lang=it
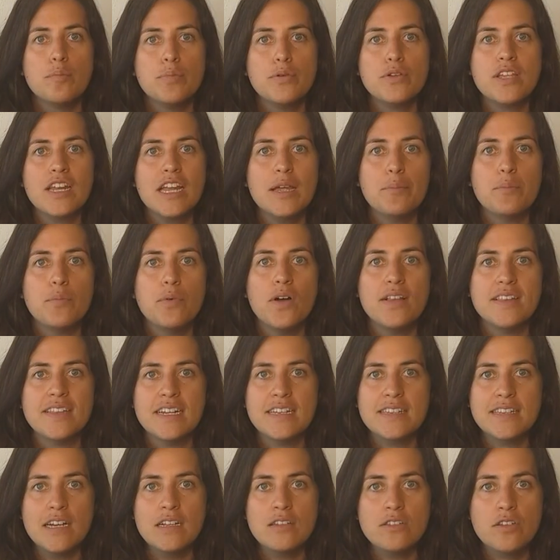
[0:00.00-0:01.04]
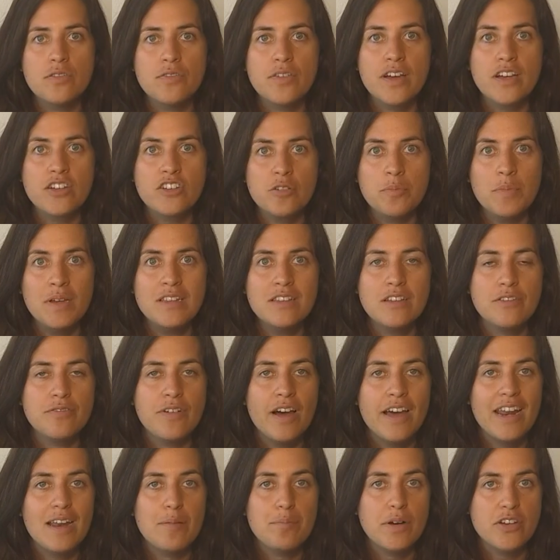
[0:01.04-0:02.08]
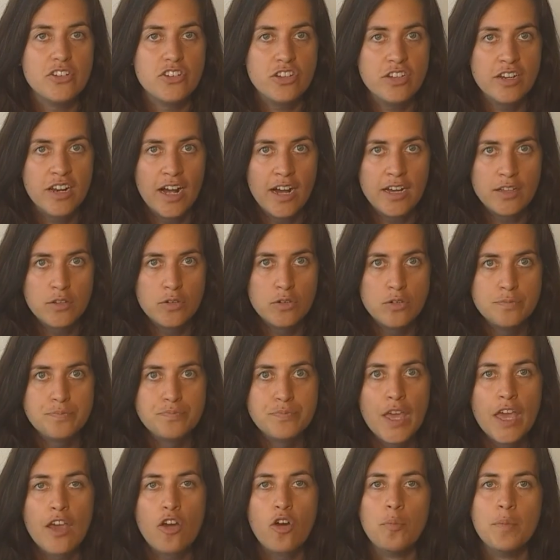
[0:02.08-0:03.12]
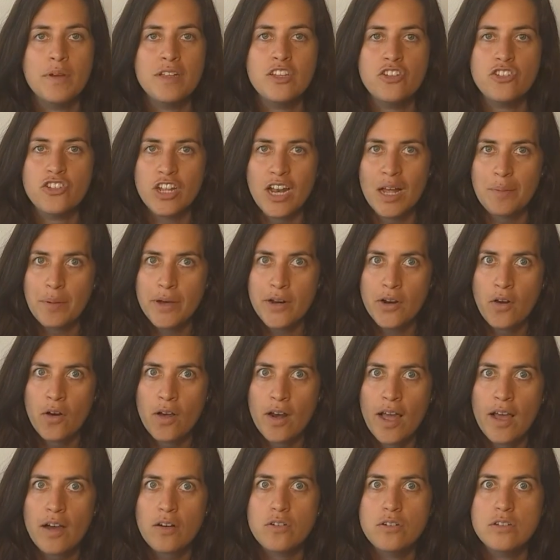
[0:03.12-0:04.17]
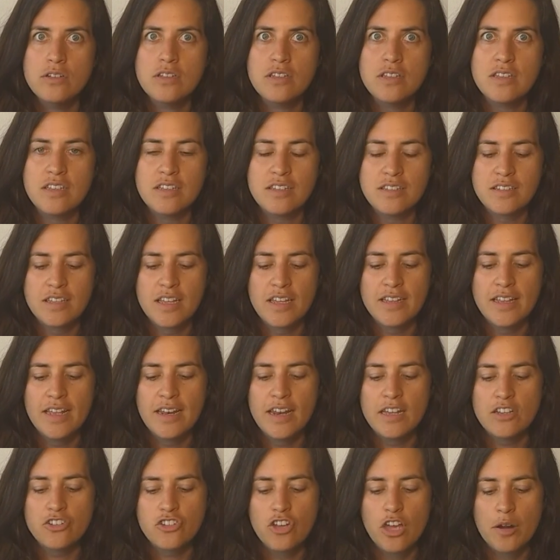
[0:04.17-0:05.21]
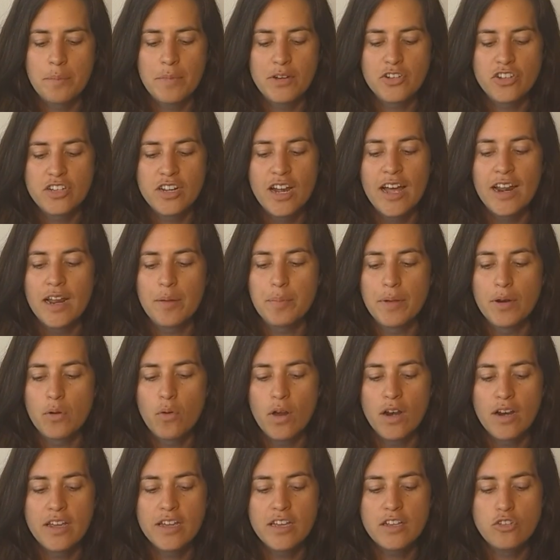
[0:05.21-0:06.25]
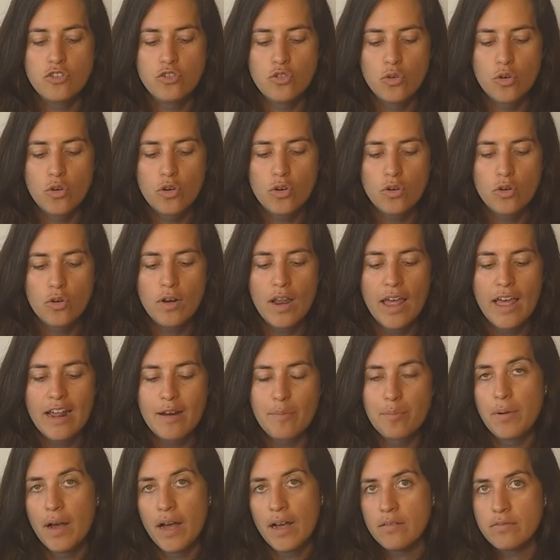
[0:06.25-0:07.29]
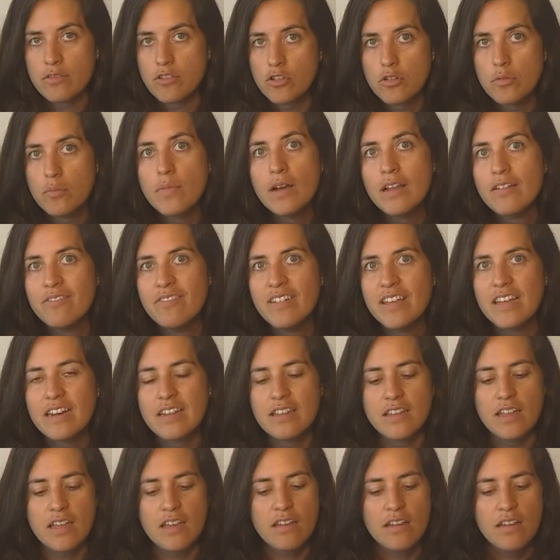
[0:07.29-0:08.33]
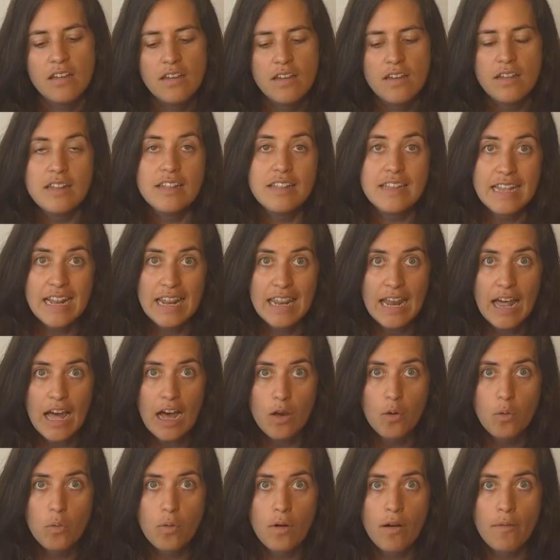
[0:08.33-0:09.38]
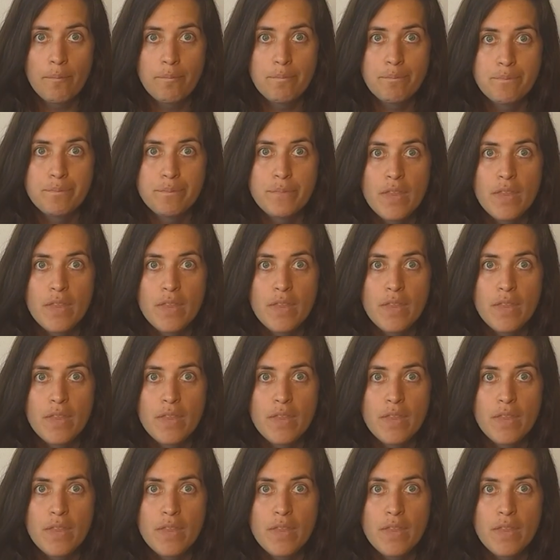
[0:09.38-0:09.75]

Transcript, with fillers: Potremmo altrettanto efficacemente fare il macerato, che come dice la parola consiste nel lasciar macerare per qualche giorno l'erba, insomma il verde, nell'acqua.